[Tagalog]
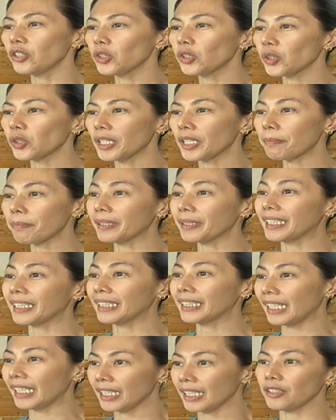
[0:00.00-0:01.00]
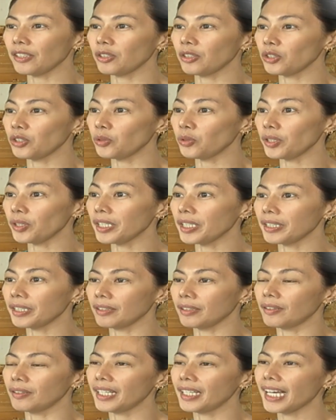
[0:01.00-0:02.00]
usually padating yung New Year,
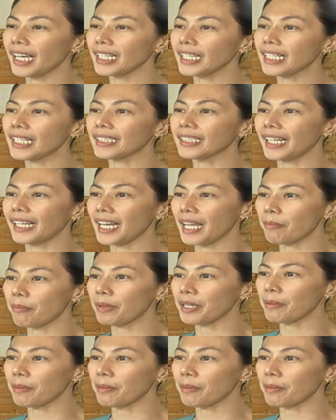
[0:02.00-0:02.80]
no, laging dilemma